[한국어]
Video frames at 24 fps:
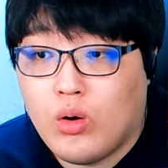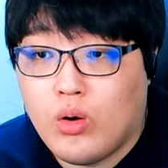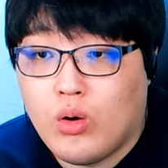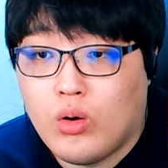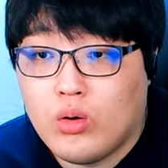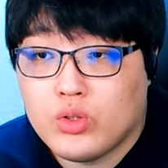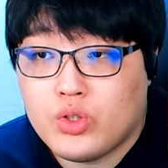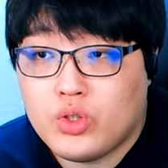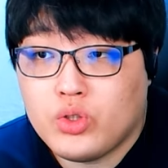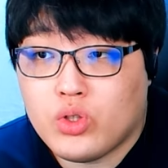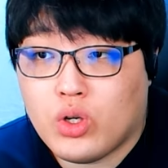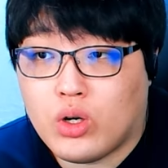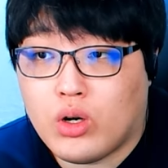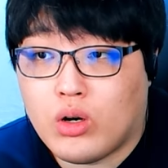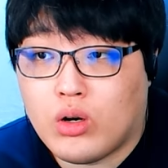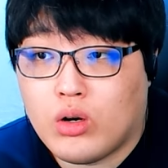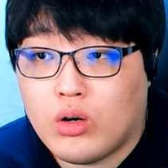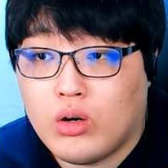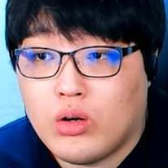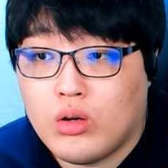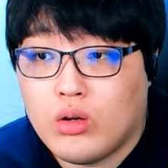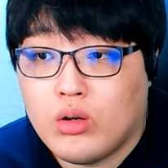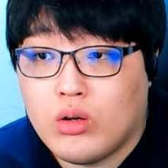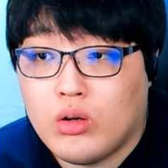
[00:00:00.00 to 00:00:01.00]
시작
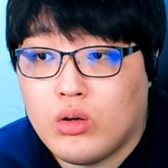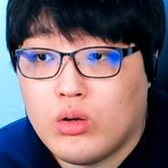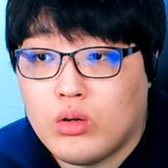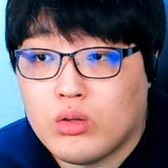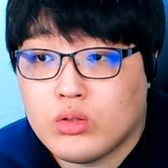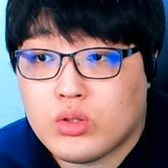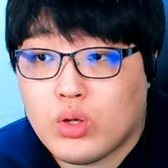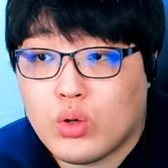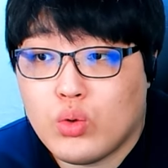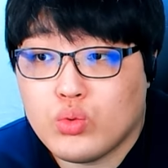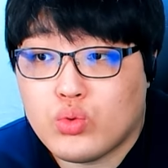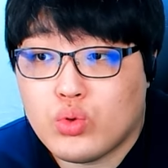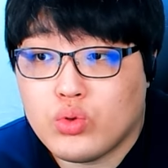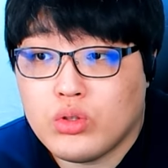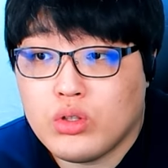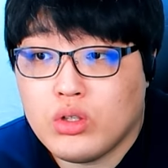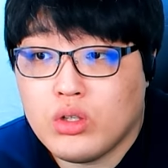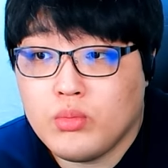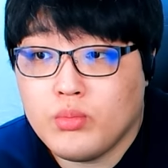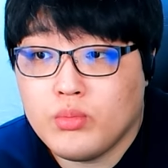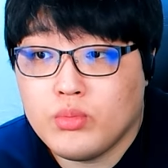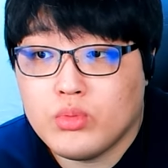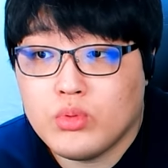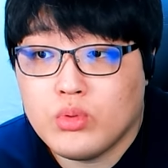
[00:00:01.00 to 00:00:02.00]
새로운 손님?
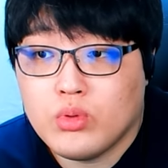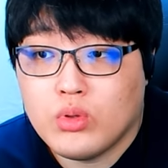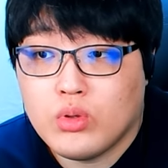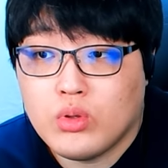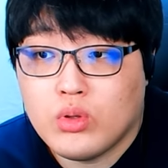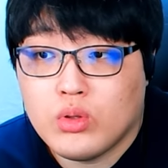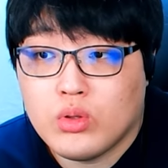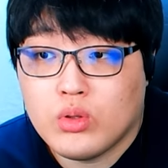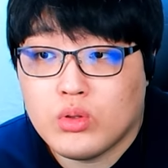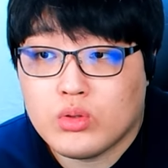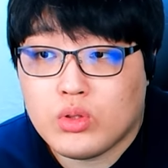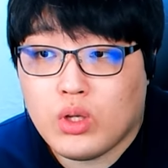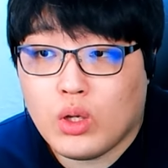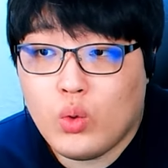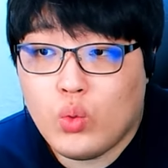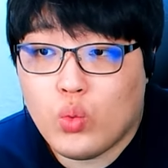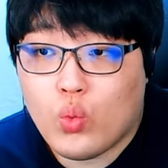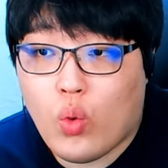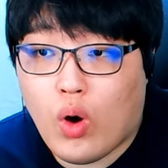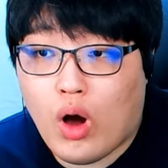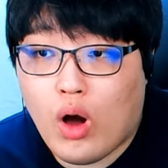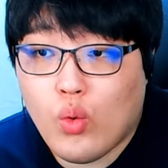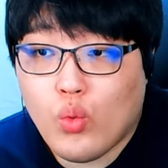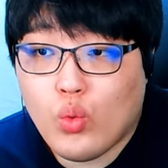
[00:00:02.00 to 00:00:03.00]
새로운
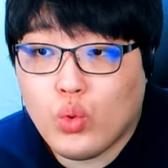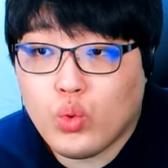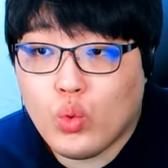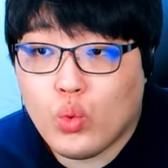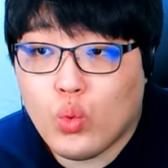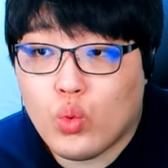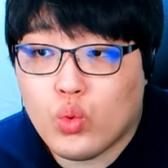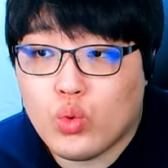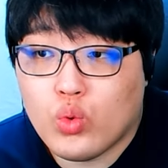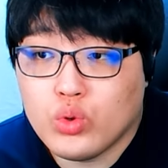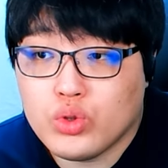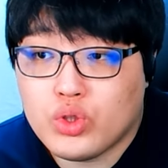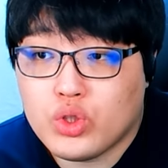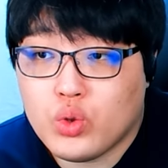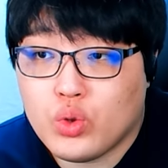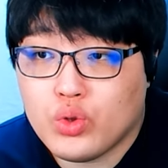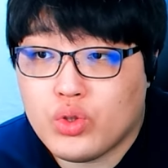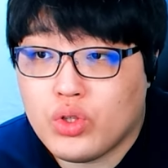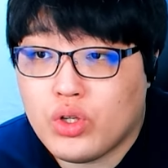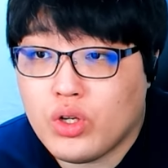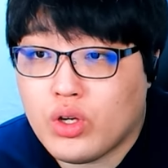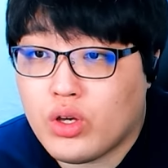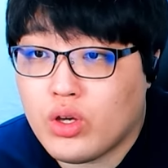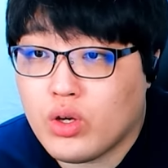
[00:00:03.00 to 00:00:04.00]
광고 도구로
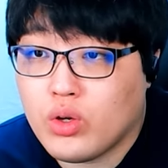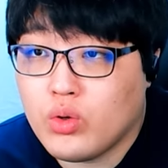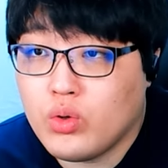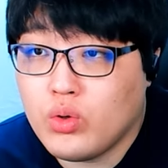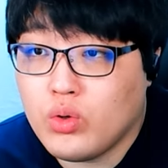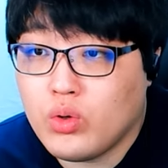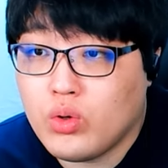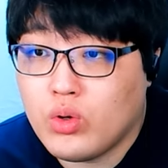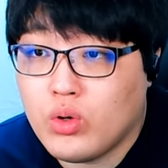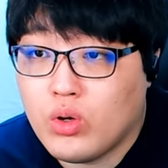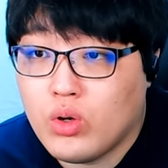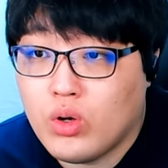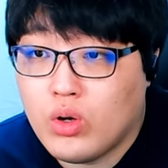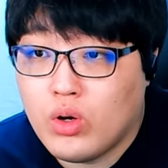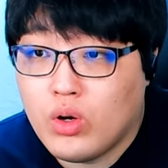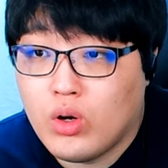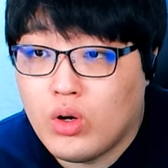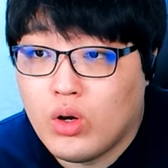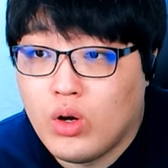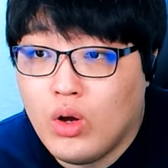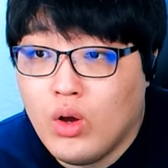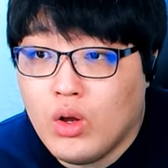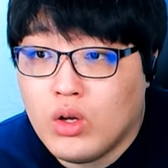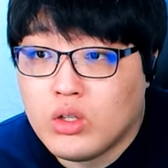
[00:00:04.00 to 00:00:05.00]
치료드릴게요
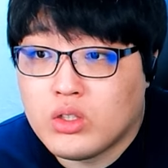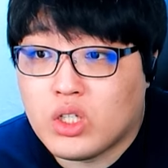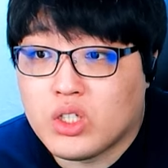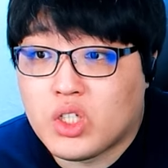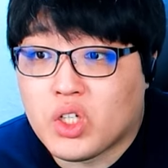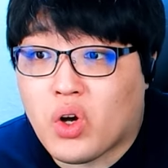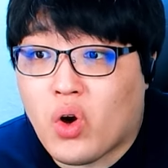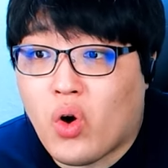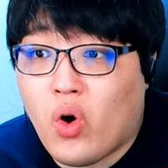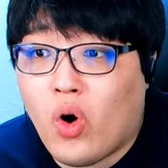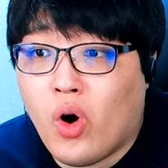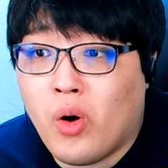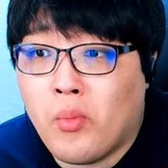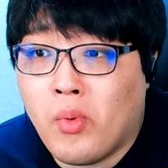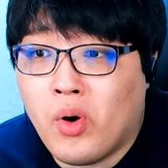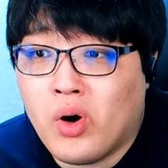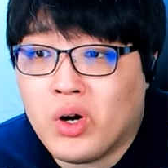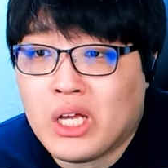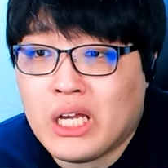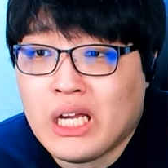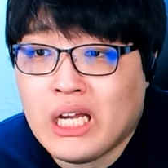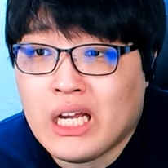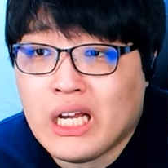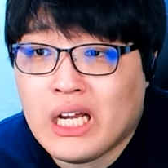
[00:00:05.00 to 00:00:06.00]
자 이제
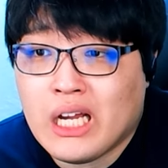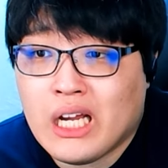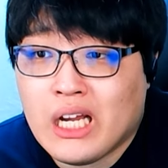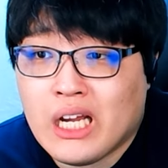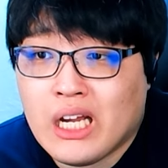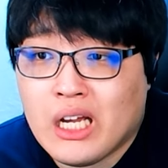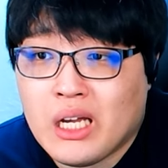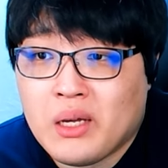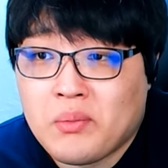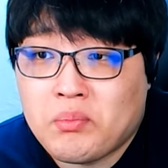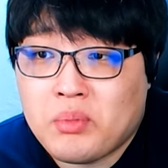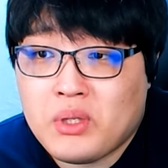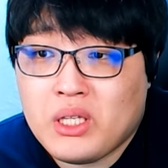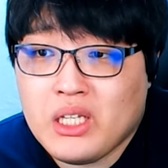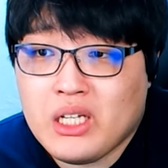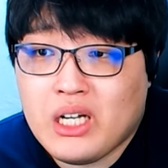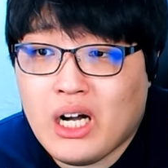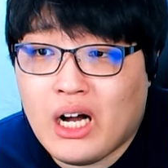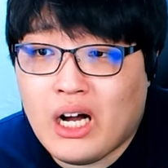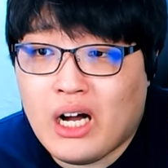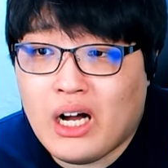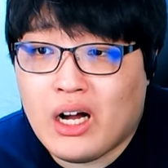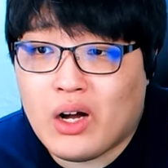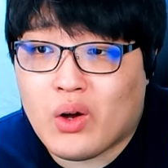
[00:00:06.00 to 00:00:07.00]
거머리?
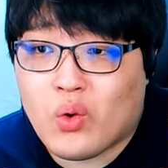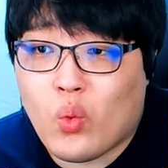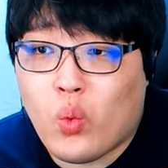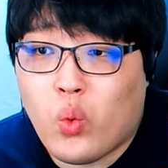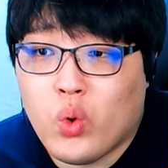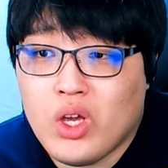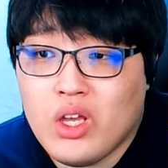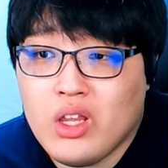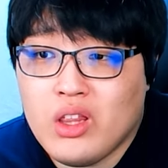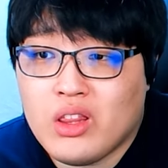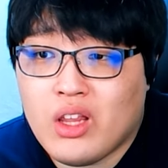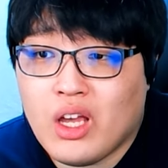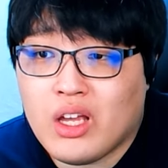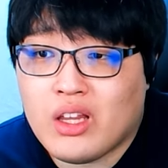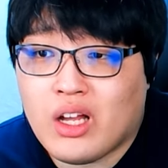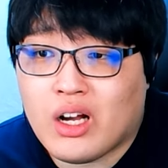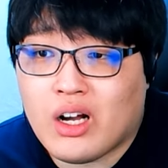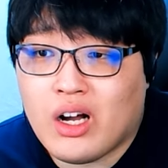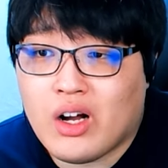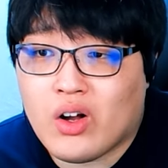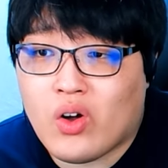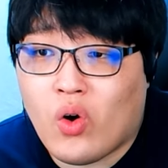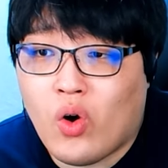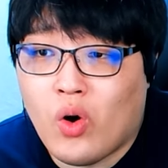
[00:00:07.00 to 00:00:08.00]
피가
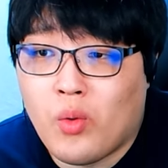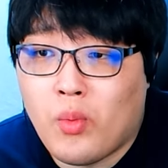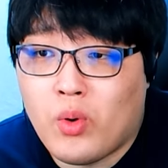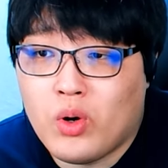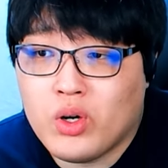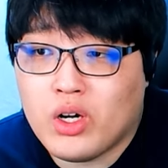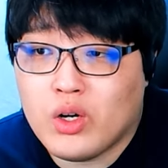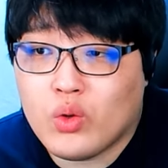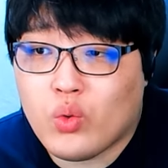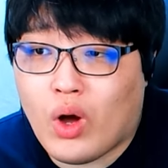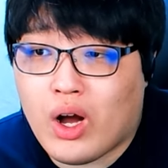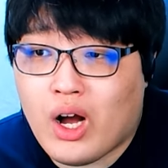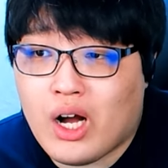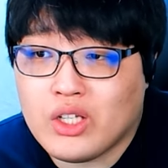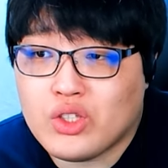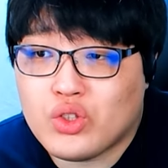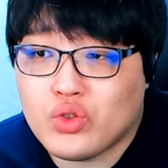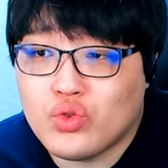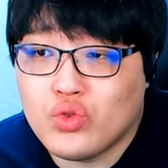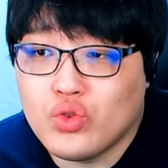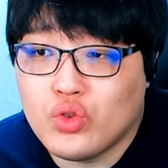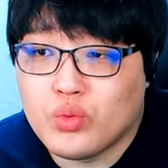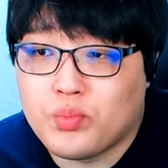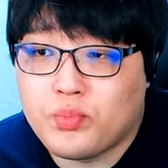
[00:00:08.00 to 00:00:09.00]
고인데다가 거머리를
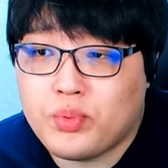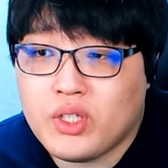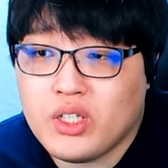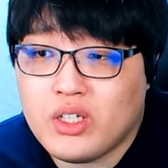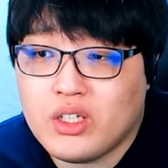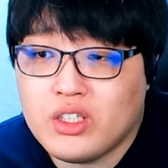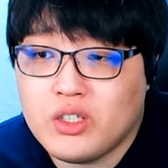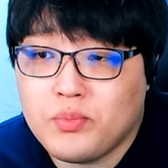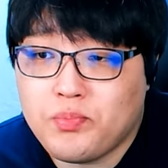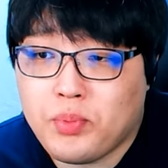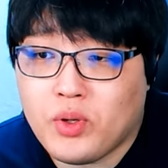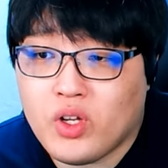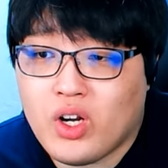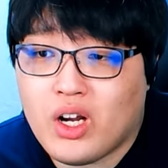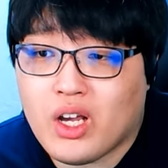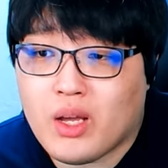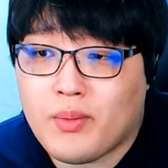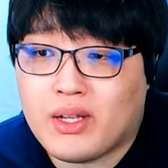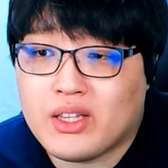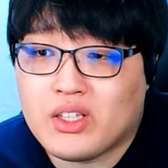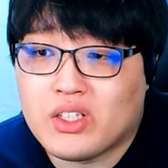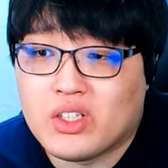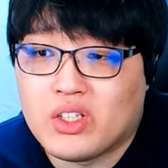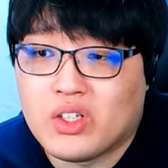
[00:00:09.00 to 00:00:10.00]
놔가지고 피를 흡혈하게
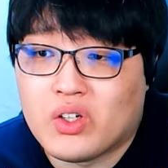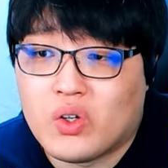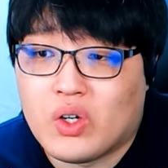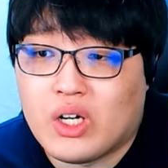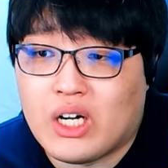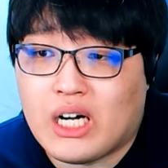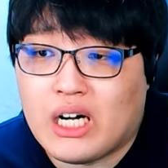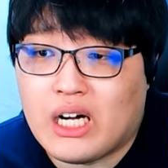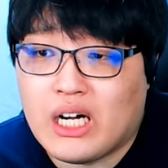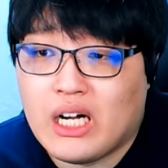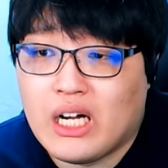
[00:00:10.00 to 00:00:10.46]
만드는 거야